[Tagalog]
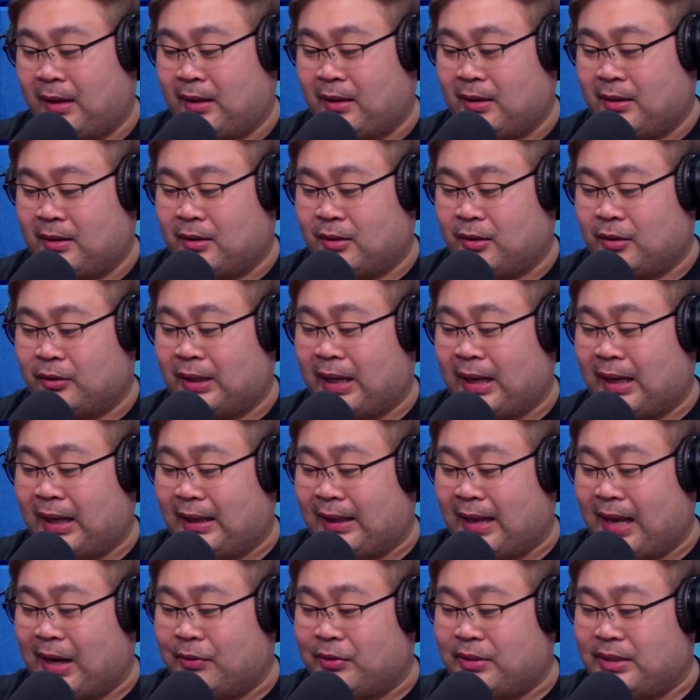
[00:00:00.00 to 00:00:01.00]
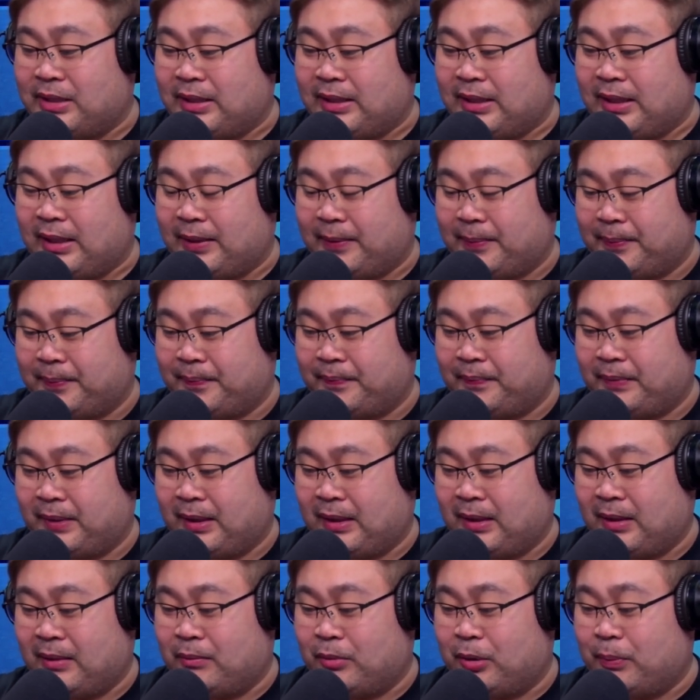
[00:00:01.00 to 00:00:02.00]
O tara daw, sige.
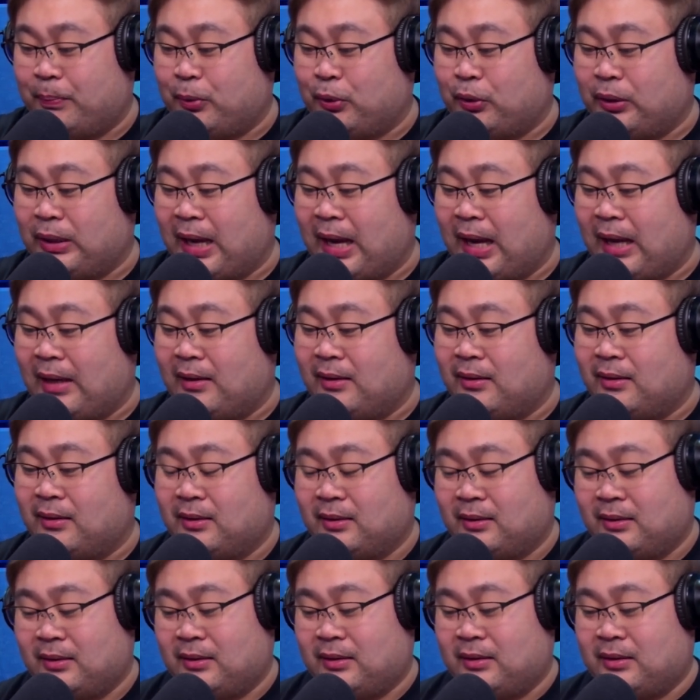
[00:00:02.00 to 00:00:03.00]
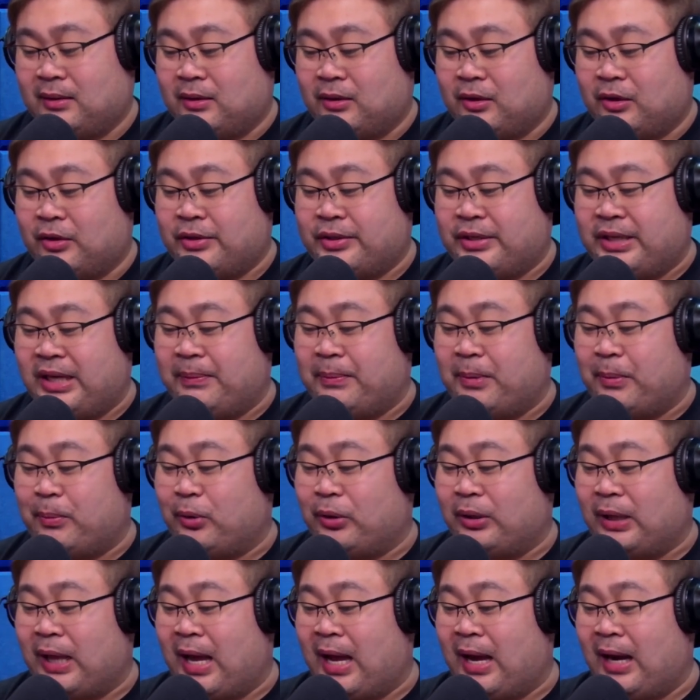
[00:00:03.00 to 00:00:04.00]
Pupuntahan. O G,
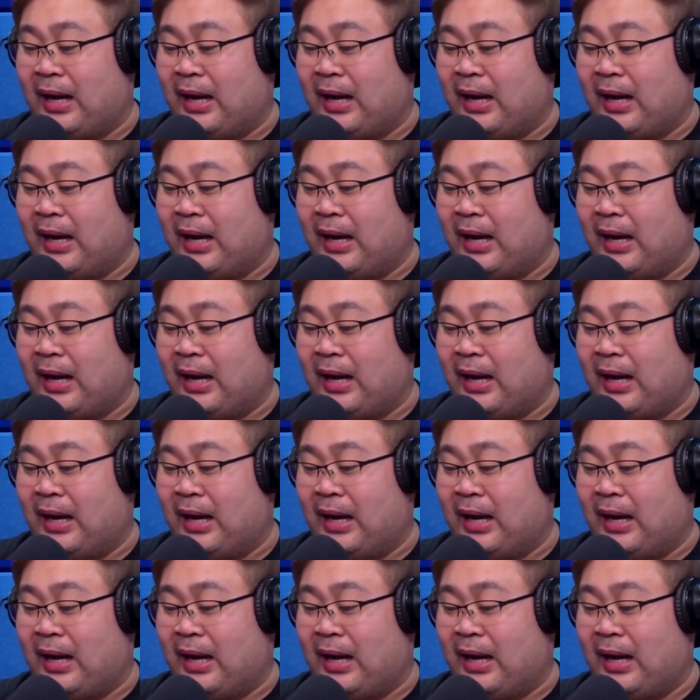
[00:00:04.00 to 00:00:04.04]
pupuntahan ka